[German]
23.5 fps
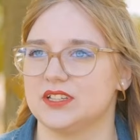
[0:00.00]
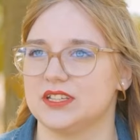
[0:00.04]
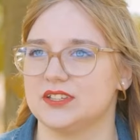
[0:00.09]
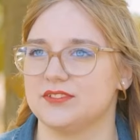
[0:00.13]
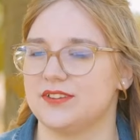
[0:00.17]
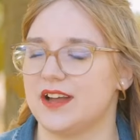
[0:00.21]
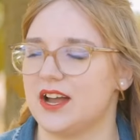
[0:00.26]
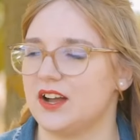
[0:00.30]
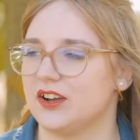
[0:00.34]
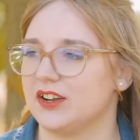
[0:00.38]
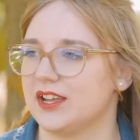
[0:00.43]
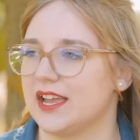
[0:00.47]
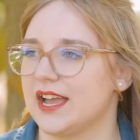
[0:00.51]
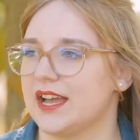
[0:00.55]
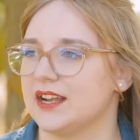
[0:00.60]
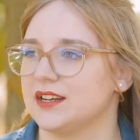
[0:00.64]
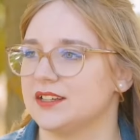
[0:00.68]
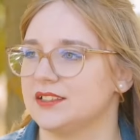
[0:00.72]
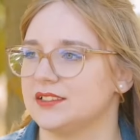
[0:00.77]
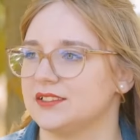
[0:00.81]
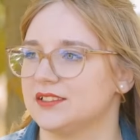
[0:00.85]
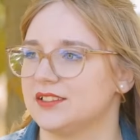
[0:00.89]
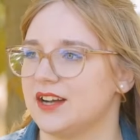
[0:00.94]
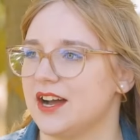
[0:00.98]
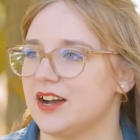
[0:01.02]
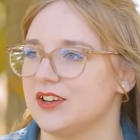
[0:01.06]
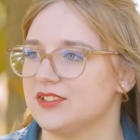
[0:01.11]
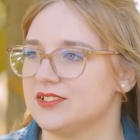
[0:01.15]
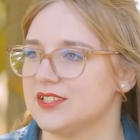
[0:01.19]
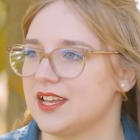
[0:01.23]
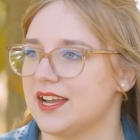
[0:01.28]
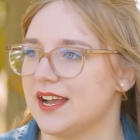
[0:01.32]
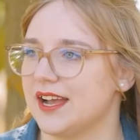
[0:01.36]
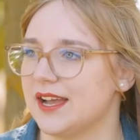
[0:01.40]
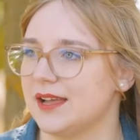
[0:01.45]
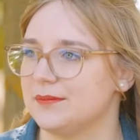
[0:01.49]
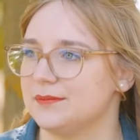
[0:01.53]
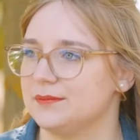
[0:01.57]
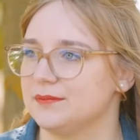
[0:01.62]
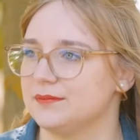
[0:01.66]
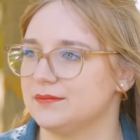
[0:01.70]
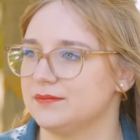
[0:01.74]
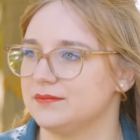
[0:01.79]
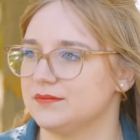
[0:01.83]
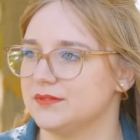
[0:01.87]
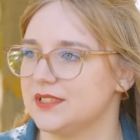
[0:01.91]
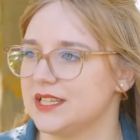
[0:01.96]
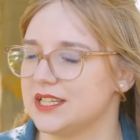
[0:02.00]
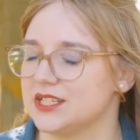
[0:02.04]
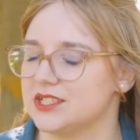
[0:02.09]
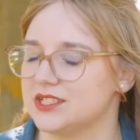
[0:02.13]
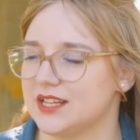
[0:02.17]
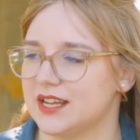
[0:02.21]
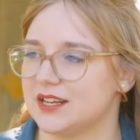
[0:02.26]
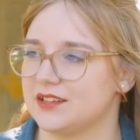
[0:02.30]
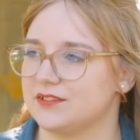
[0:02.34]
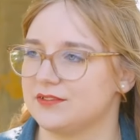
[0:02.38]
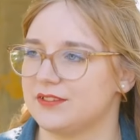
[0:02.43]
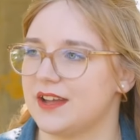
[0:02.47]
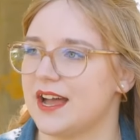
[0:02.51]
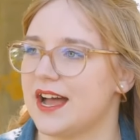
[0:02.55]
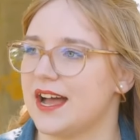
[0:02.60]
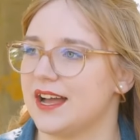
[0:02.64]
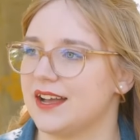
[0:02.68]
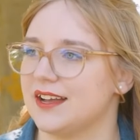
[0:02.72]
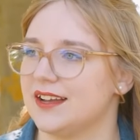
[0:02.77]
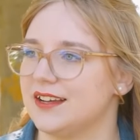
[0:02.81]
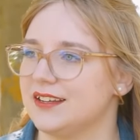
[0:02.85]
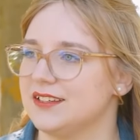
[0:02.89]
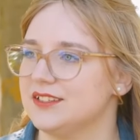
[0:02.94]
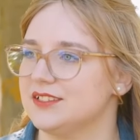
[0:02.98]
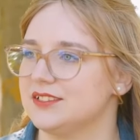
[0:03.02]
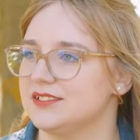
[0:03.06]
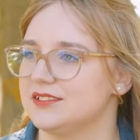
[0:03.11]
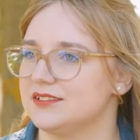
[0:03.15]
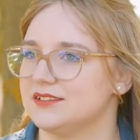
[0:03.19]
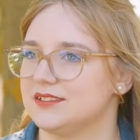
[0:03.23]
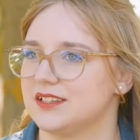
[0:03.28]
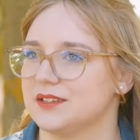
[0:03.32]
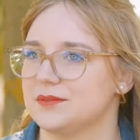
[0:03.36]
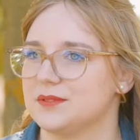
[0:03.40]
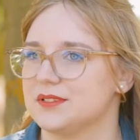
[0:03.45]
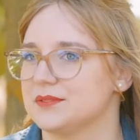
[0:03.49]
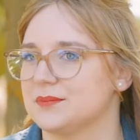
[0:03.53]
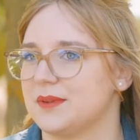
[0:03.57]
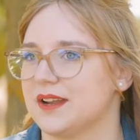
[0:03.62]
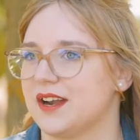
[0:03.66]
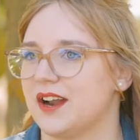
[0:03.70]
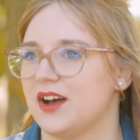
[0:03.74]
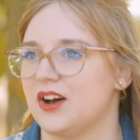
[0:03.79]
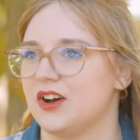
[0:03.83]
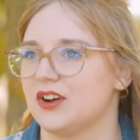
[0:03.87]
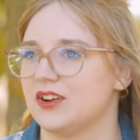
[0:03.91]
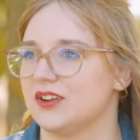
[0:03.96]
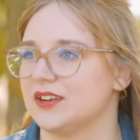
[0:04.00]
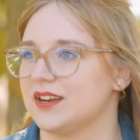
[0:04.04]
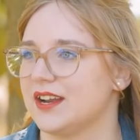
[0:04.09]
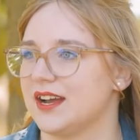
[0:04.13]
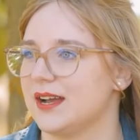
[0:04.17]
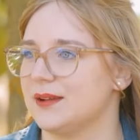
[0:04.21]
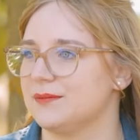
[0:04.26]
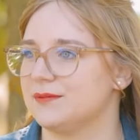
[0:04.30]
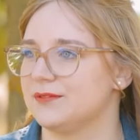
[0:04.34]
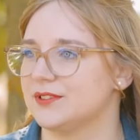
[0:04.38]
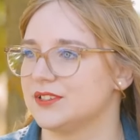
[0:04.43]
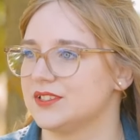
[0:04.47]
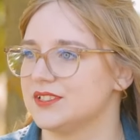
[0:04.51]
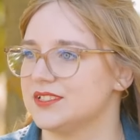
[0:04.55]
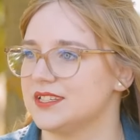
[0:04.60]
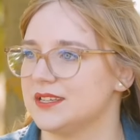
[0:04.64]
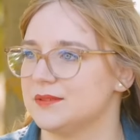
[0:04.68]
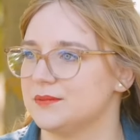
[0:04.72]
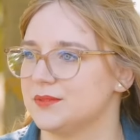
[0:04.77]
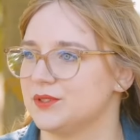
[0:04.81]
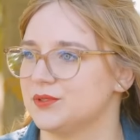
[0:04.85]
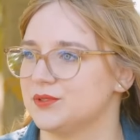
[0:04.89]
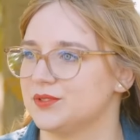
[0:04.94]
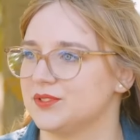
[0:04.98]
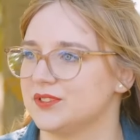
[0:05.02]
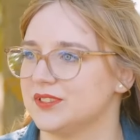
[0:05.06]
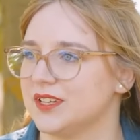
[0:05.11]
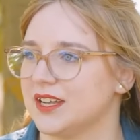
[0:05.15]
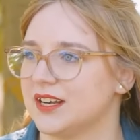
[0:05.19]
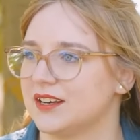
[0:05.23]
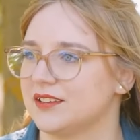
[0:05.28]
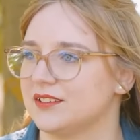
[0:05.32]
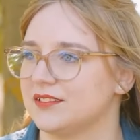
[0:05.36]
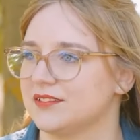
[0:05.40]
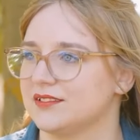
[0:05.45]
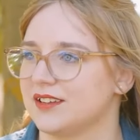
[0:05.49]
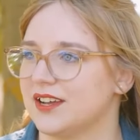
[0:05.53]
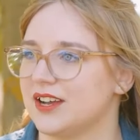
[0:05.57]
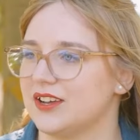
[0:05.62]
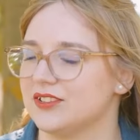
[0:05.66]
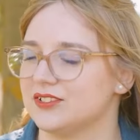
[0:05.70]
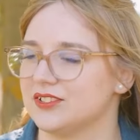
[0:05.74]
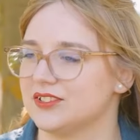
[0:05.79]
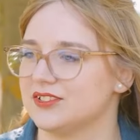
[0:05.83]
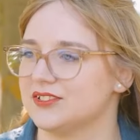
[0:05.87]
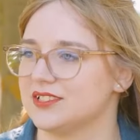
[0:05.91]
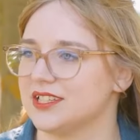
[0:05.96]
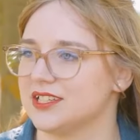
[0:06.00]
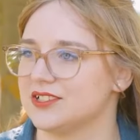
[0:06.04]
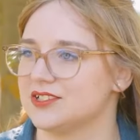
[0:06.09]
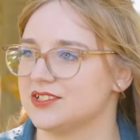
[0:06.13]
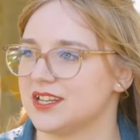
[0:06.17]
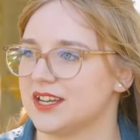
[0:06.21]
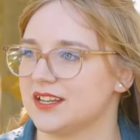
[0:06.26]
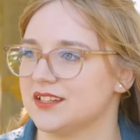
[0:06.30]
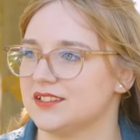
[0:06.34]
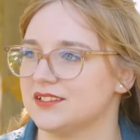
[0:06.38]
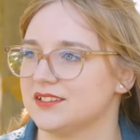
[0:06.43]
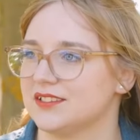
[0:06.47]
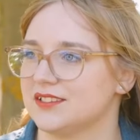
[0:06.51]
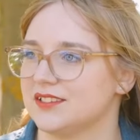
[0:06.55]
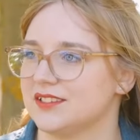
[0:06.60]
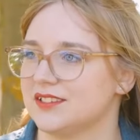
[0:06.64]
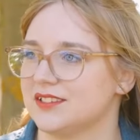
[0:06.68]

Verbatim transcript: Ich fahre auch gerne außerhalb der Stadt Fahrrad. Da ist man auch innerhalb von zehn Minuten dann raus aus der Stadt.